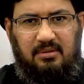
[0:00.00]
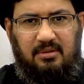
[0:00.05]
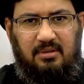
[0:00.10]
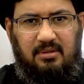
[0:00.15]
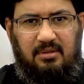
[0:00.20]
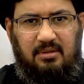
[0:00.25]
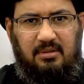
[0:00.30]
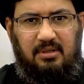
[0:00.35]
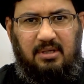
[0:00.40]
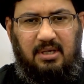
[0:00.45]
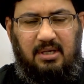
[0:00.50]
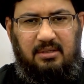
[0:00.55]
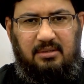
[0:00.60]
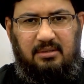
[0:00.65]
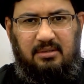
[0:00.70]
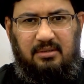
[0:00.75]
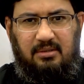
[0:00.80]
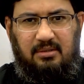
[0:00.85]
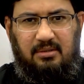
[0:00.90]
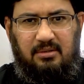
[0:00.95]

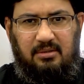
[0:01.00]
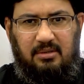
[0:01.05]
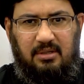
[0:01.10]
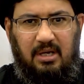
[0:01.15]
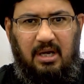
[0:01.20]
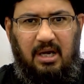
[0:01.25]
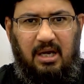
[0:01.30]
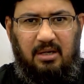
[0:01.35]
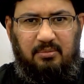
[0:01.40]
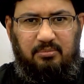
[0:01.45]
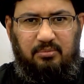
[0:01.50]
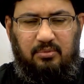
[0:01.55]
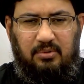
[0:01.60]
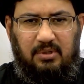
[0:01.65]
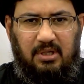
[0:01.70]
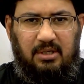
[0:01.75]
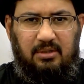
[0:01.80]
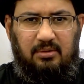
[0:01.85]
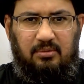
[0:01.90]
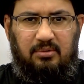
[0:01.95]
يعني أعابوه
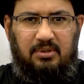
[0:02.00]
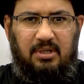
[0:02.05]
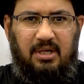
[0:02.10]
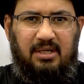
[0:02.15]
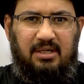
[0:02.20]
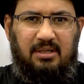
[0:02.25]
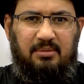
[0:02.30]
لأنه كان